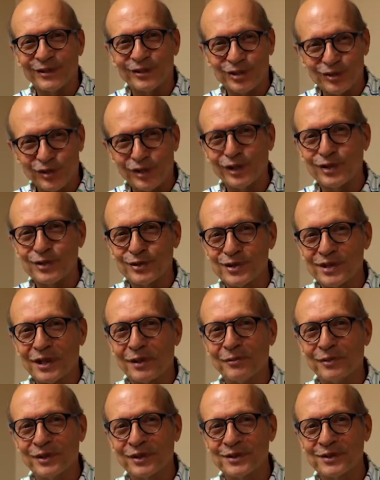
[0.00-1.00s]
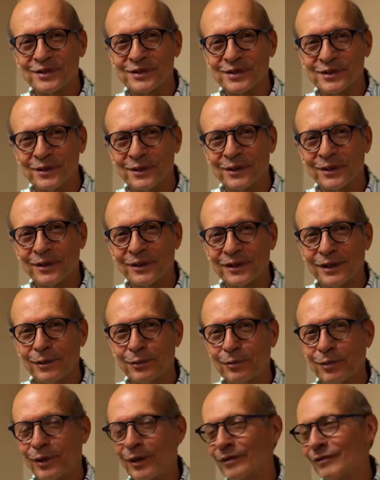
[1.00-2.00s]
com os filhos nos caminhos do Senhor, que
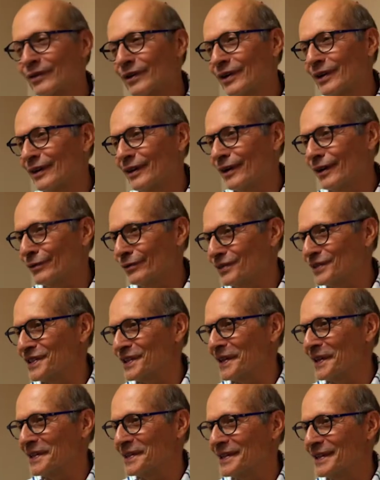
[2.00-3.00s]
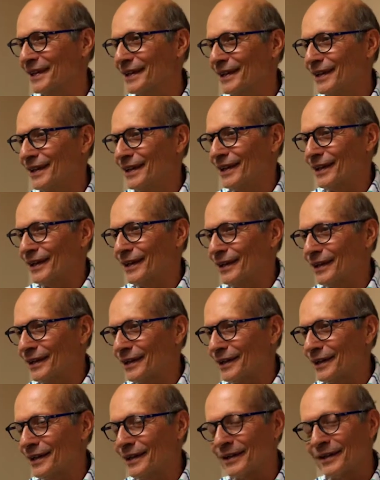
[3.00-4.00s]
prova a eficiência
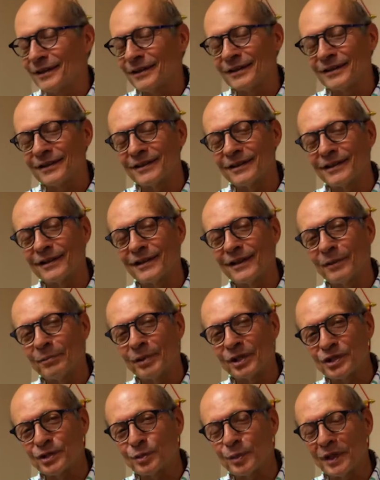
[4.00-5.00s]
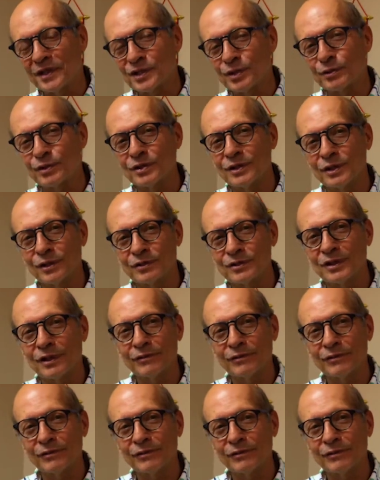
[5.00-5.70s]
ah, da participação de Deus